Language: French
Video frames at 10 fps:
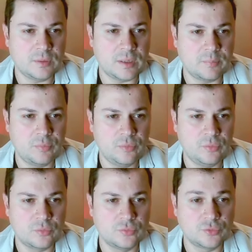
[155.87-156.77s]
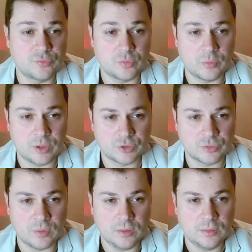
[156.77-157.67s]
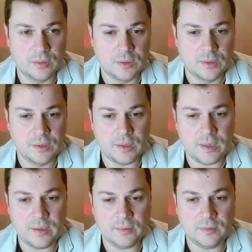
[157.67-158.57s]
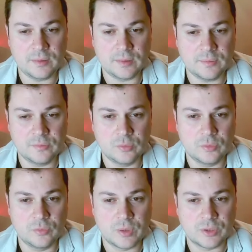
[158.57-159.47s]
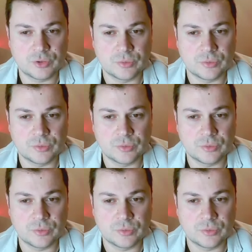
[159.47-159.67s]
il a plus le coup, justement, H3 et il reste dans le clouage.